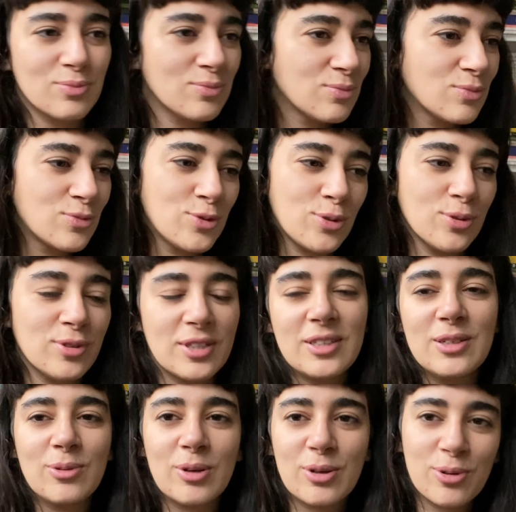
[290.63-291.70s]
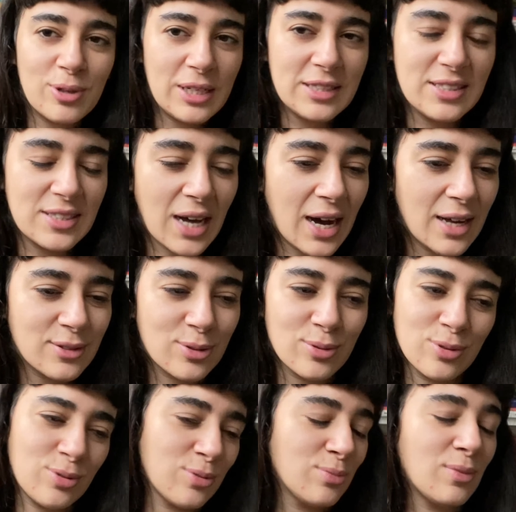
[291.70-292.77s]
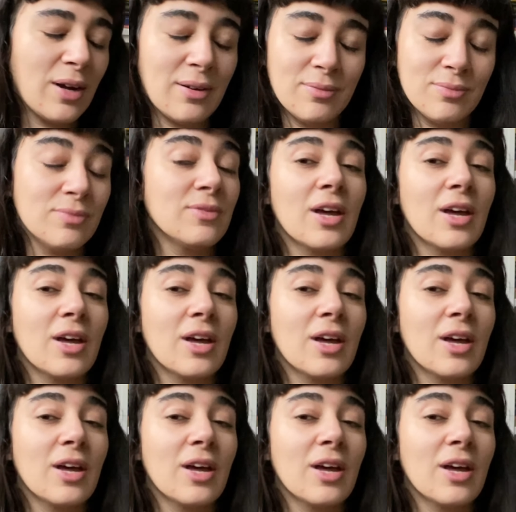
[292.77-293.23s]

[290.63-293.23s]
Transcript: un contadino alcolizzato, insomma